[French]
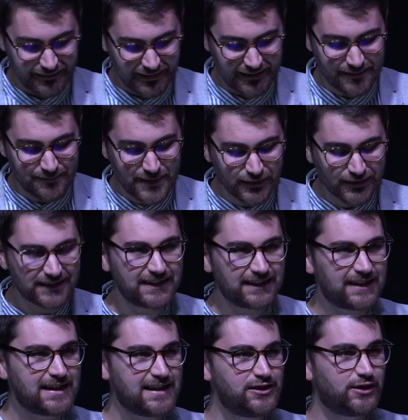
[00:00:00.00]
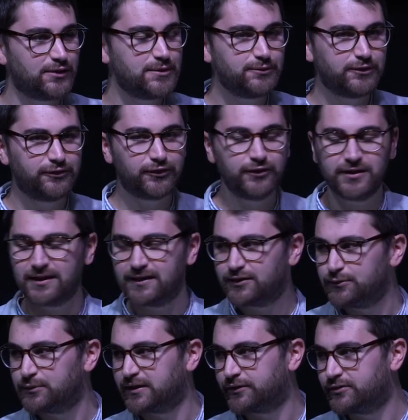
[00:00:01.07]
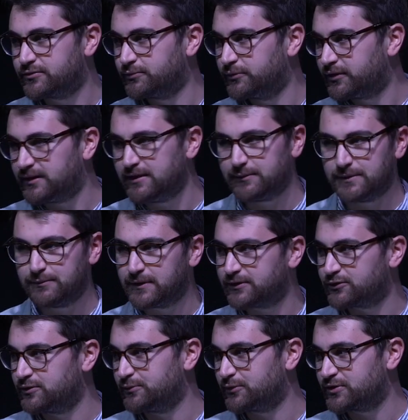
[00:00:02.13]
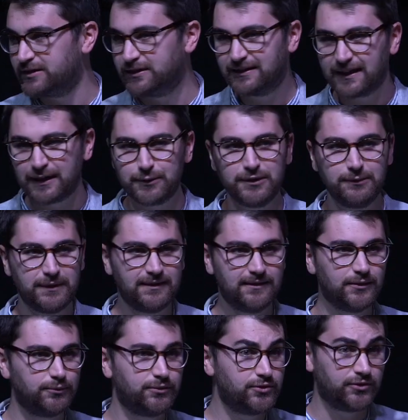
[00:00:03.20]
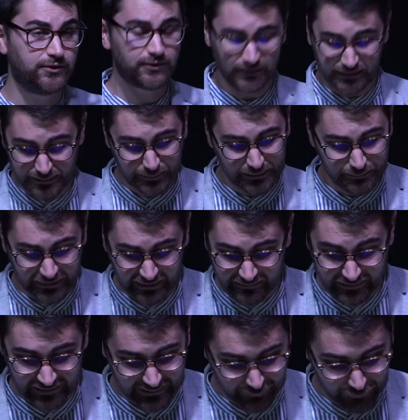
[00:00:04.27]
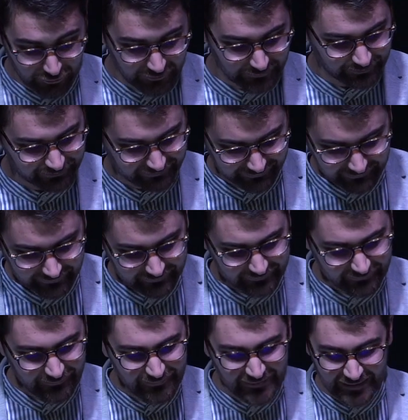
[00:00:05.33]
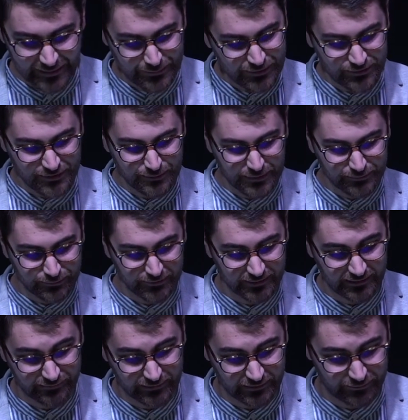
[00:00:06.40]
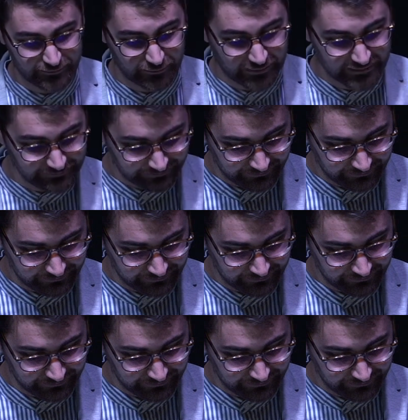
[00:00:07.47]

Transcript: Et, mais aussi énormément de frustration, parce que je me suis dit, mais mince, je vais manger une très bonne pizza, en plus je suis sûr il l'a préparée avec amour, et puis je ne vais pas pouvoir y avoir le droit.